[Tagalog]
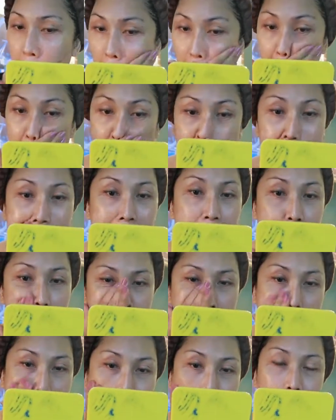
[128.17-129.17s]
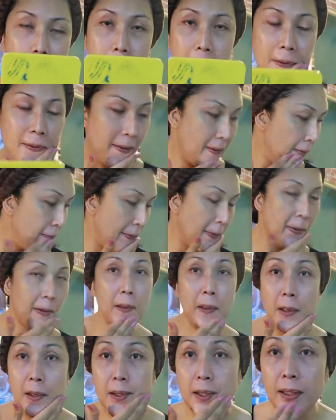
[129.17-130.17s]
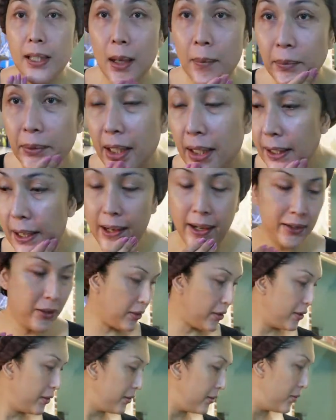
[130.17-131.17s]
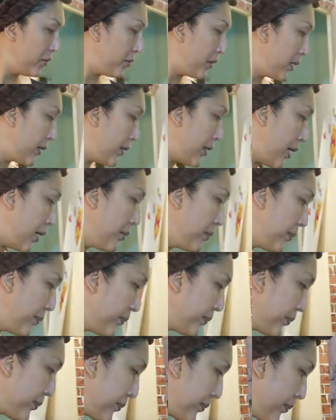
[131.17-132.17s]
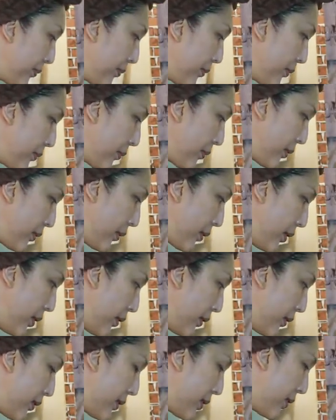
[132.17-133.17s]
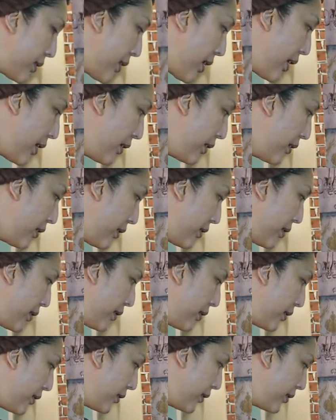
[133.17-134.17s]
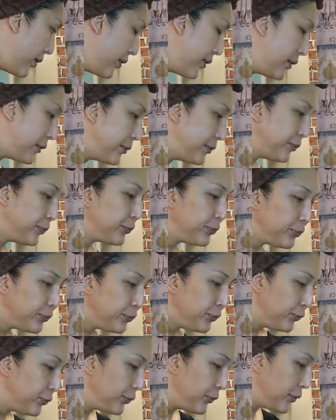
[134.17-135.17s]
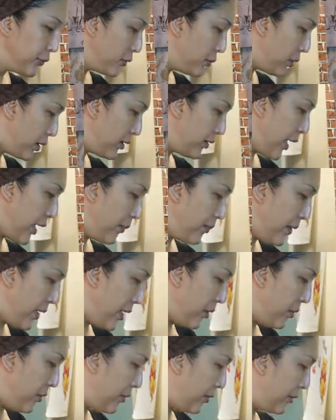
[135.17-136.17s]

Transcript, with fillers: Pero it's 10 something na ngayon. What time? It's 10... Uh, what time na?